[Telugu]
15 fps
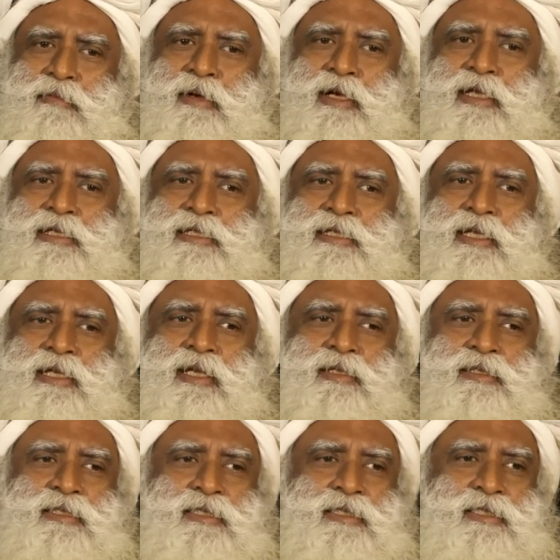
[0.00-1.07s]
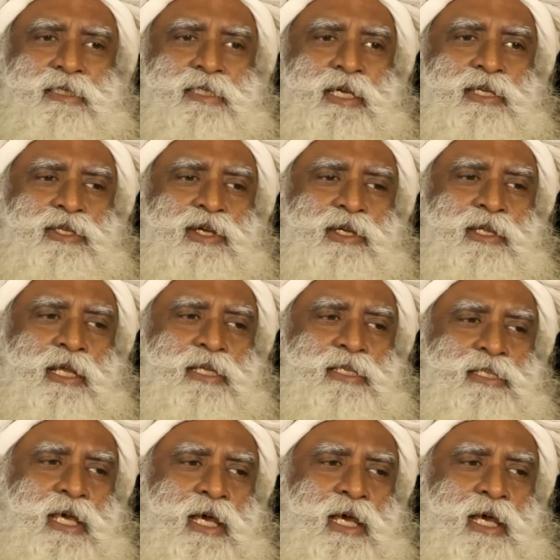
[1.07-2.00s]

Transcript: అందుకే మెల్లిగా ఇప్పుడు ప్రతివాళ్లు